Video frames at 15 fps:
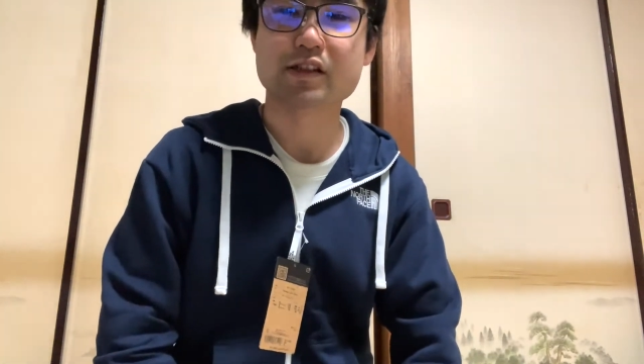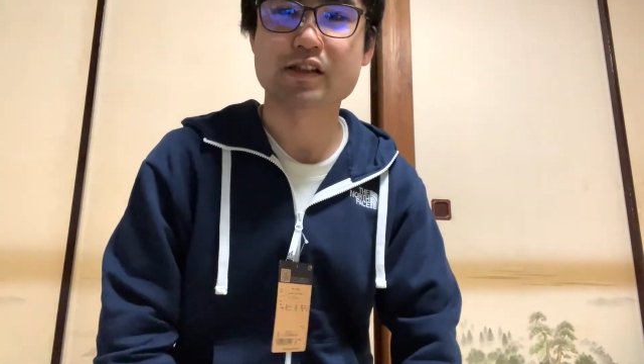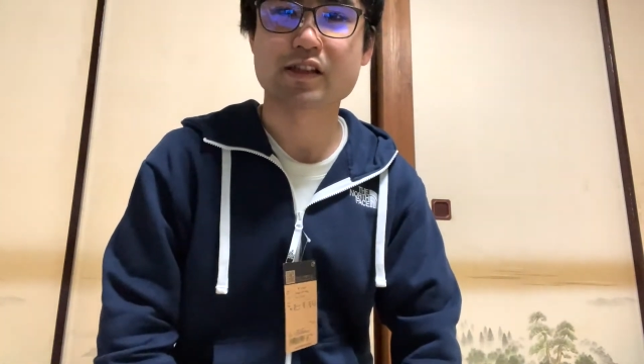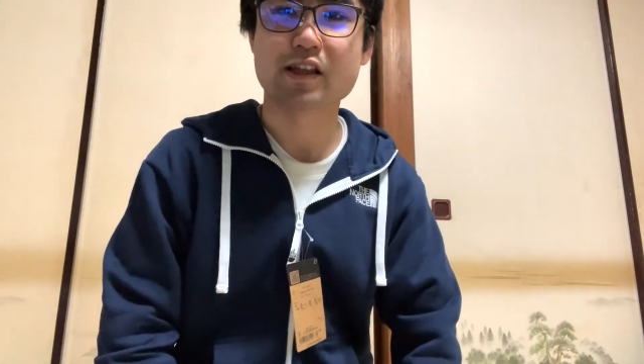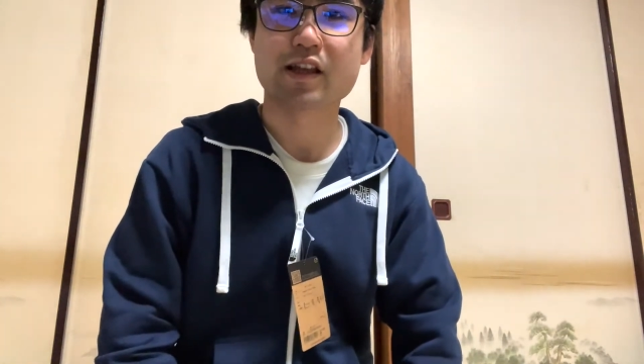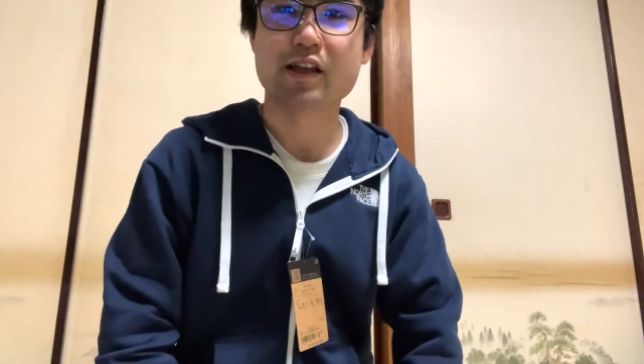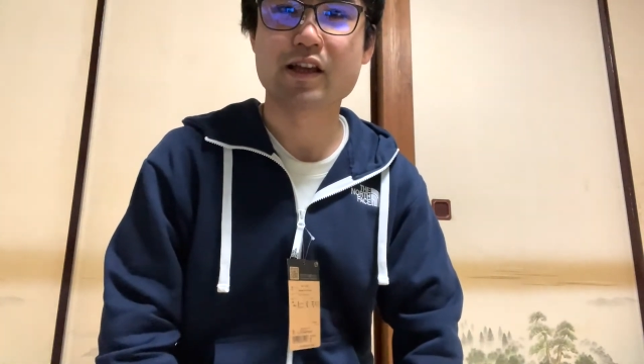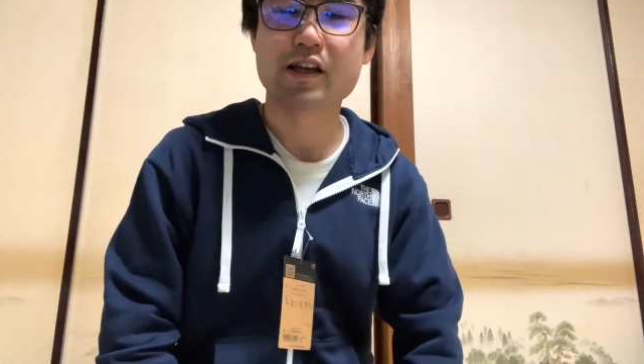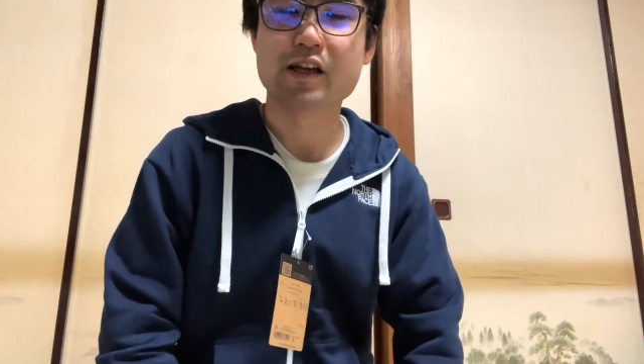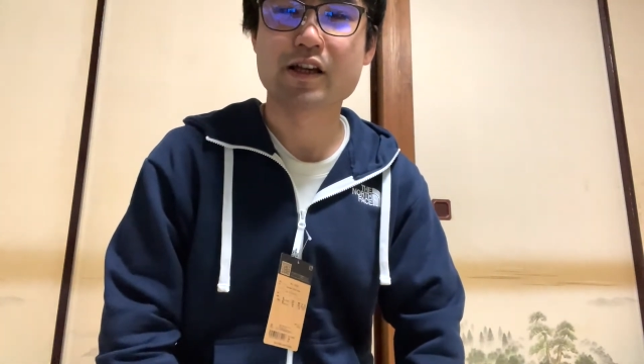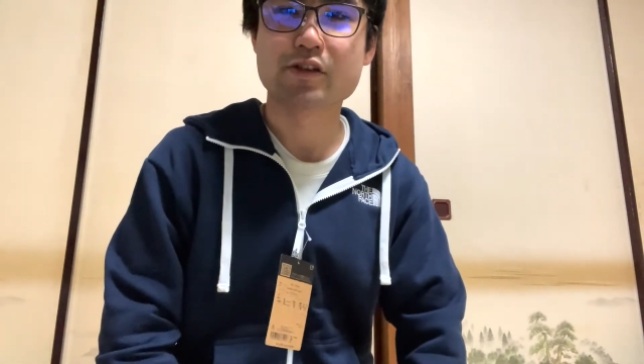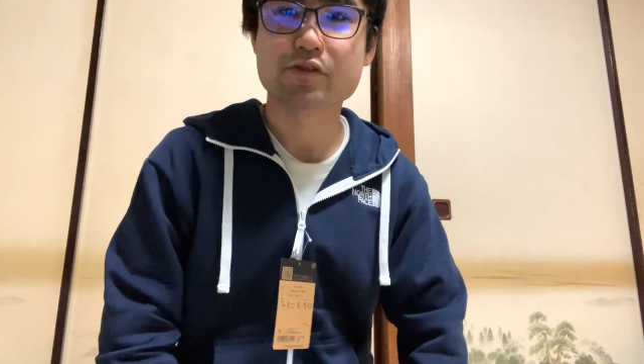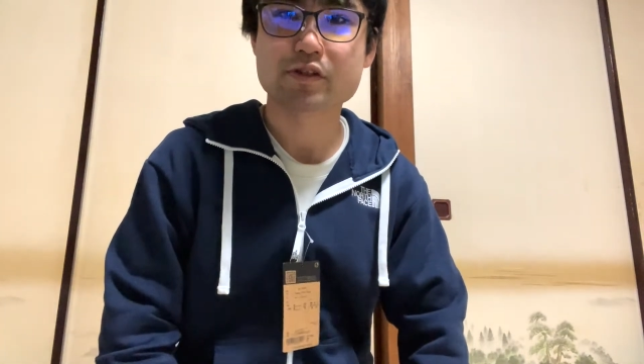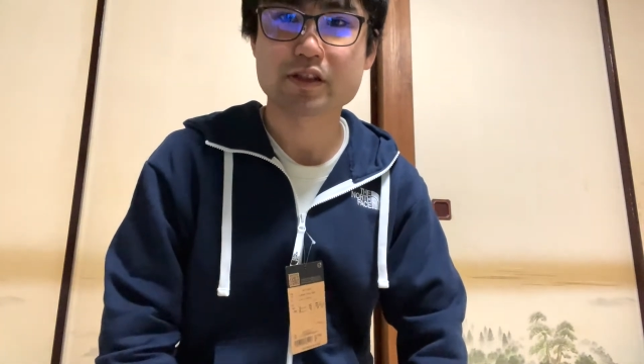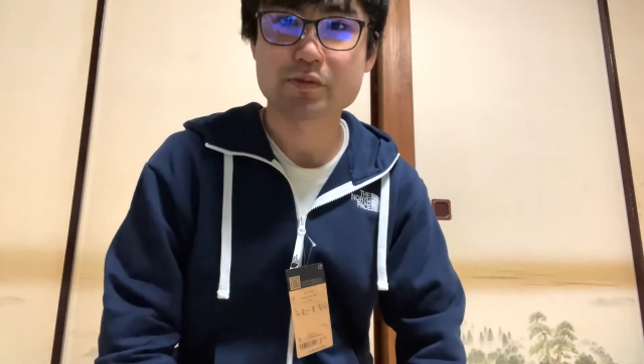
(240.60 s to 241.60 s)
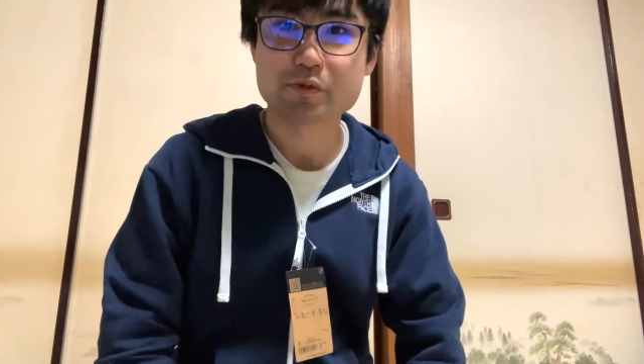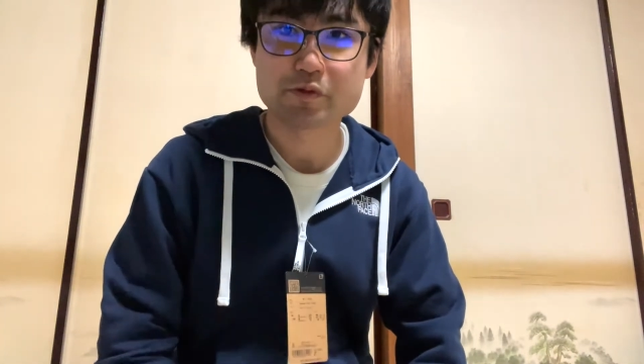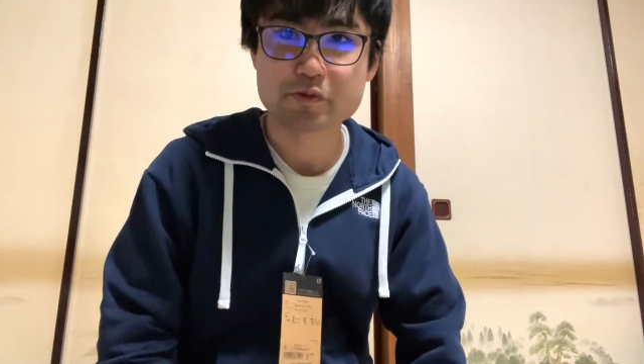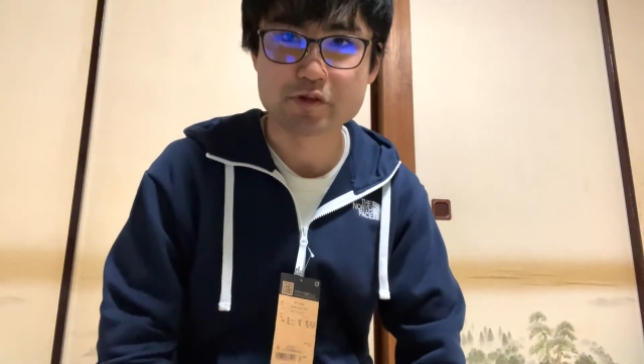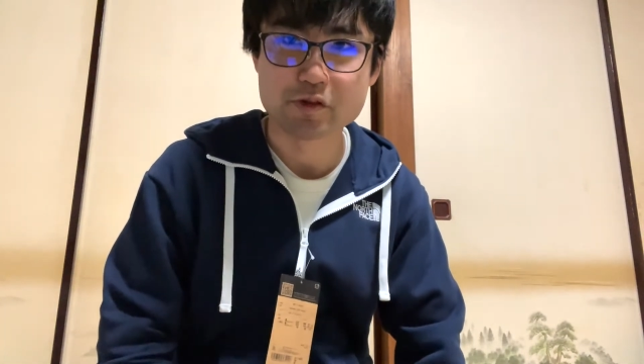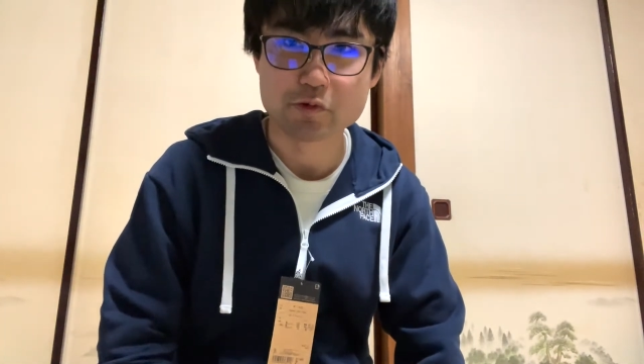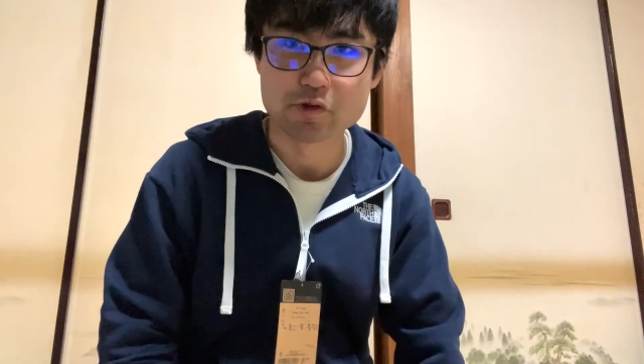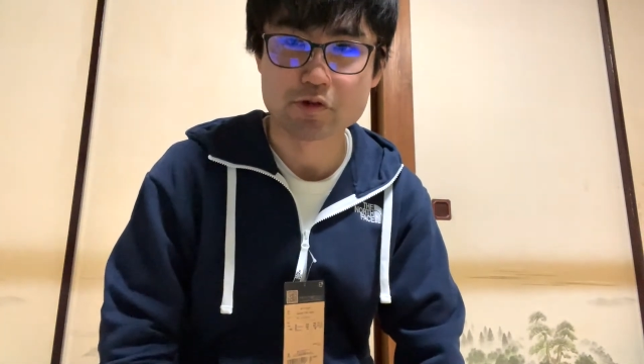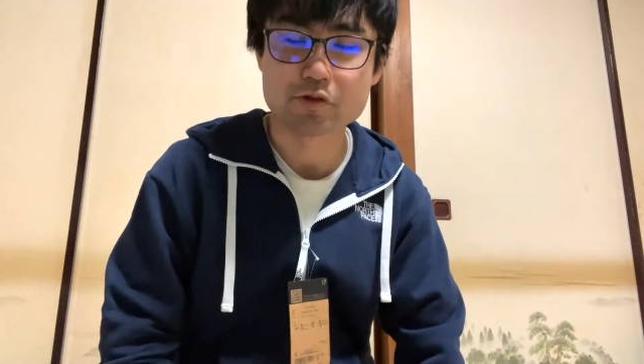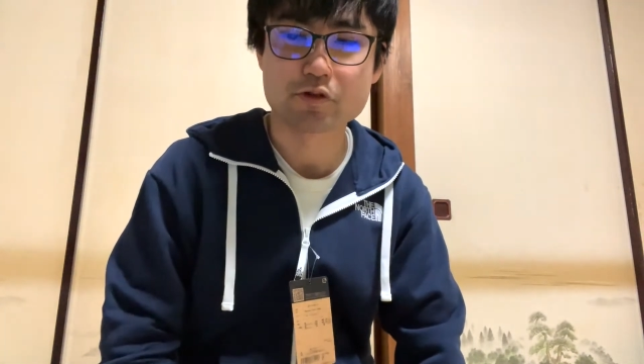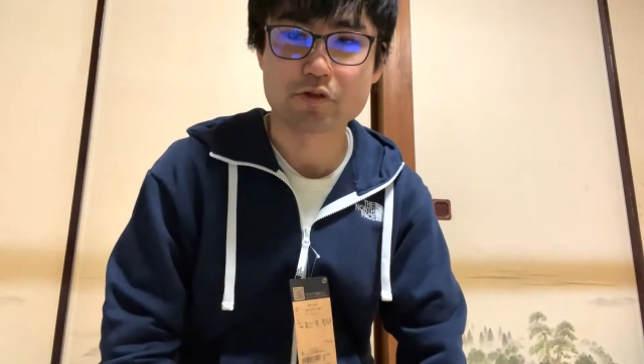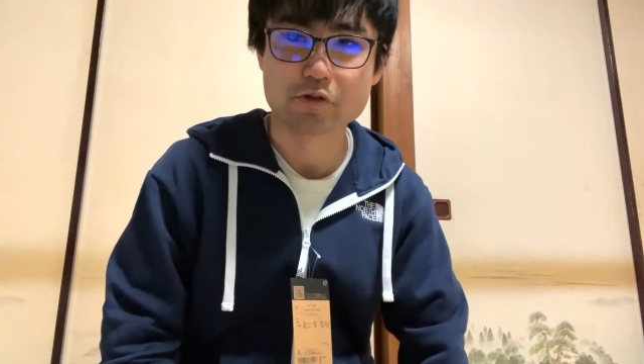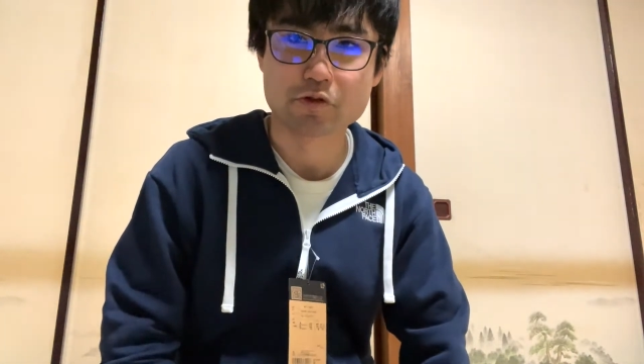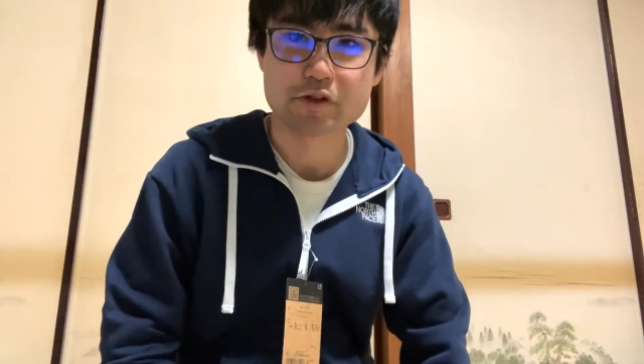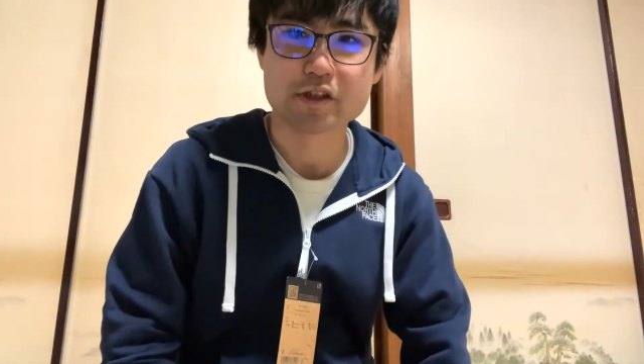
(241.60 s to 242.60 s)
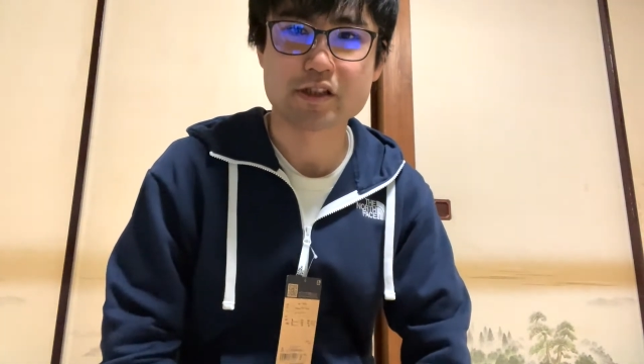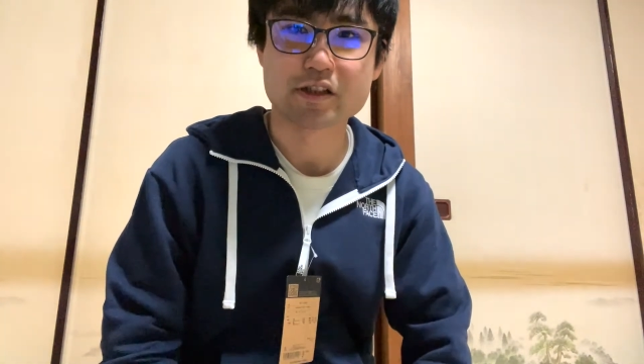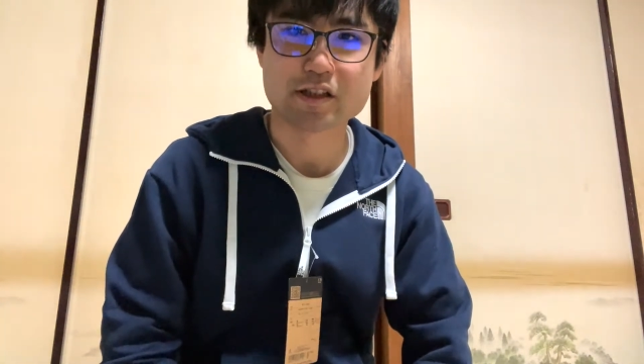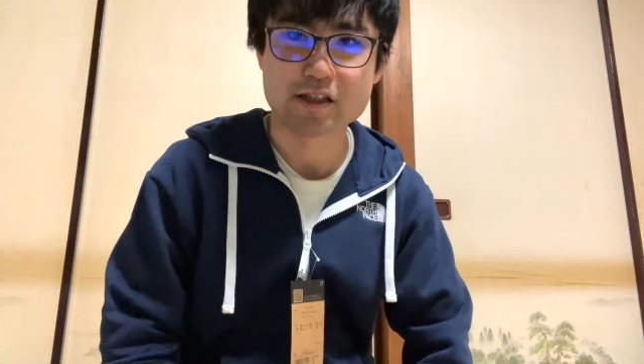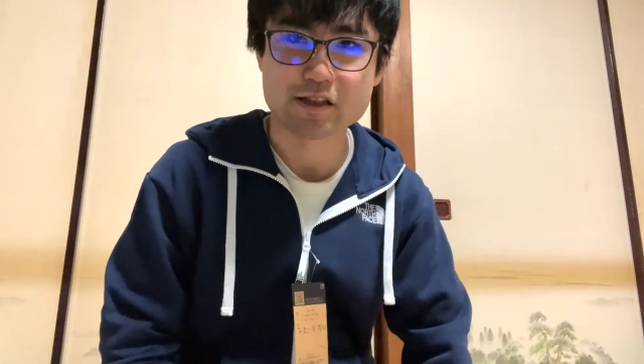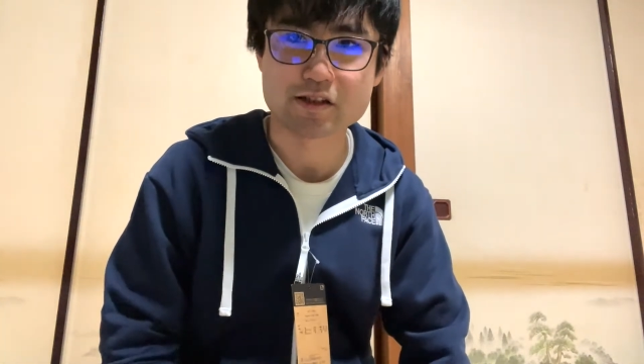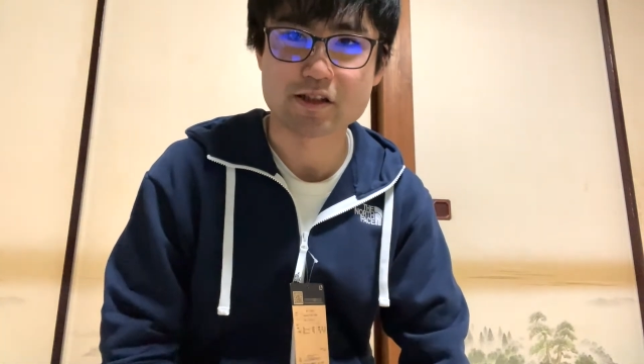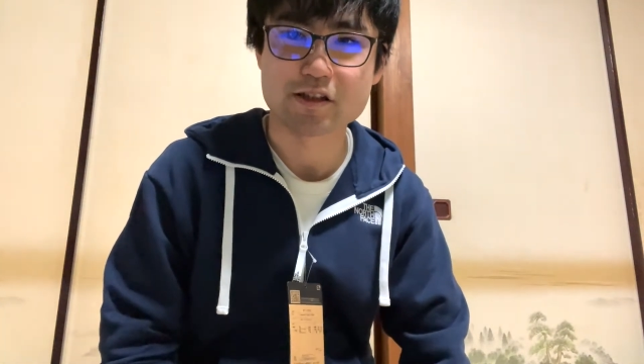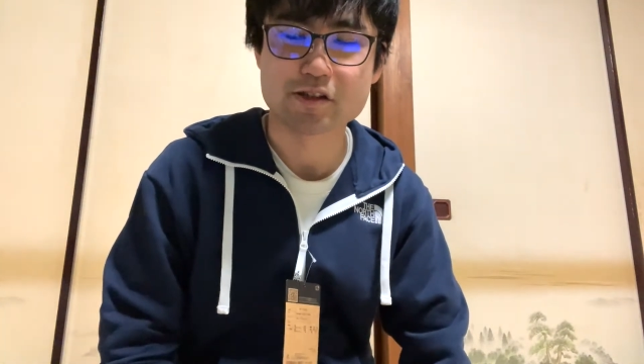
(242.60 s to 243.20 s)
いてそういった部分もすごいおしゃれだなって